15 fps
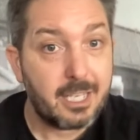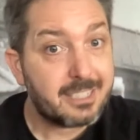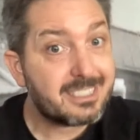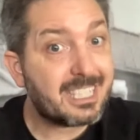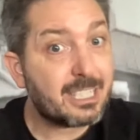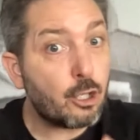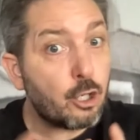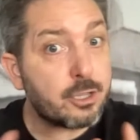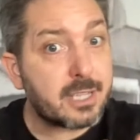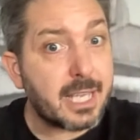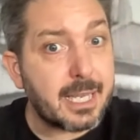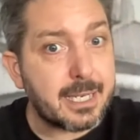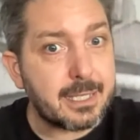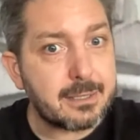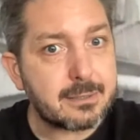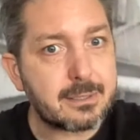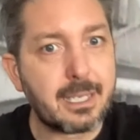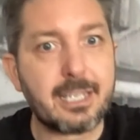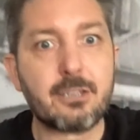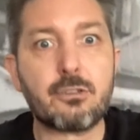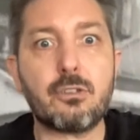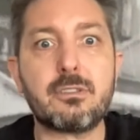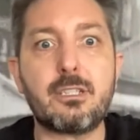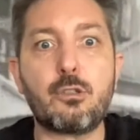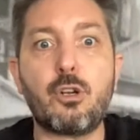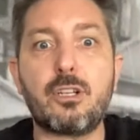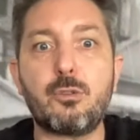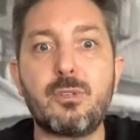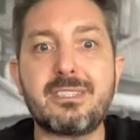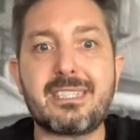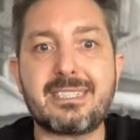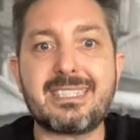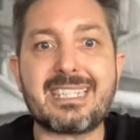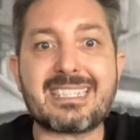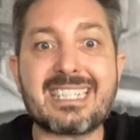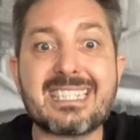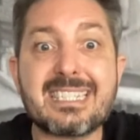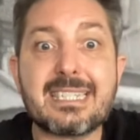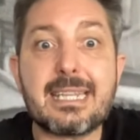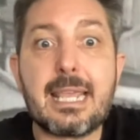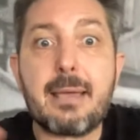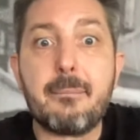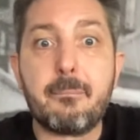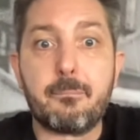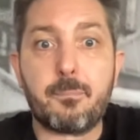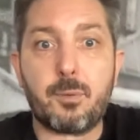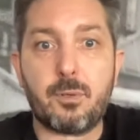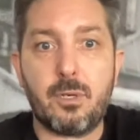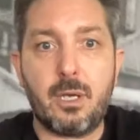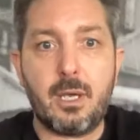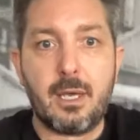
Si no los tienes, entonces lo que tú necesitas es tiempo.